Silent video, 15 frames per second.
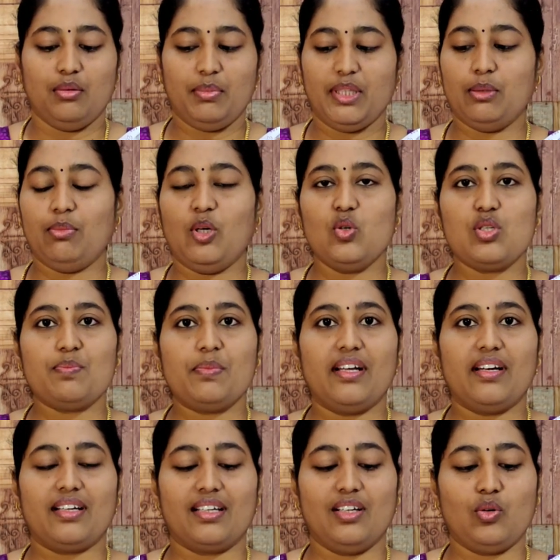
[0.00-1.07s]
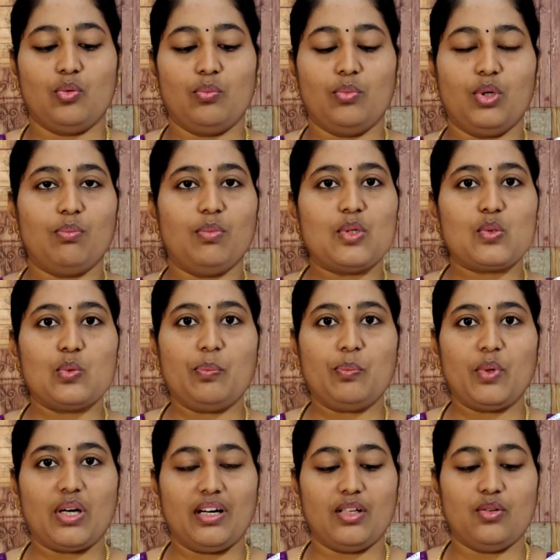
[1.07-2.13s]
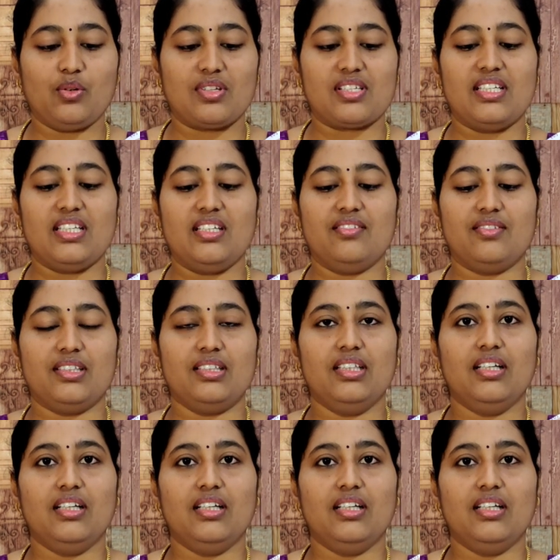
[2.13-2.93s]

இப்போ இந்த ப்ளவுஸ் பாருங்க ரொம்ப ரொம்ப சூப்பரான ஒரு ஸ்லீவ்